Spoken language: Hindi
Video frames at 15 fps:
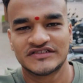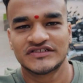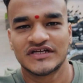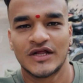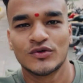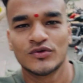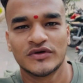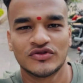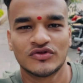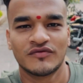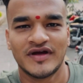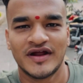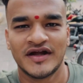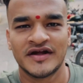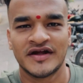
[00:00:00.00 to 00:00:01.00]
चालू है तो
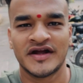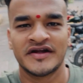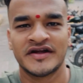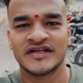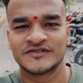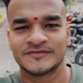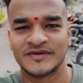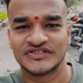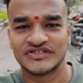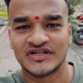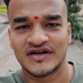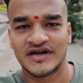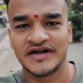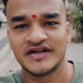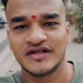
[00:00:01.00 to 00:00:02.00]
वैलेंटाइन डे
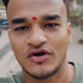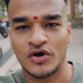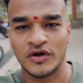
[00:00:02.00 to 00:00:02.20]
स्पेशल राइड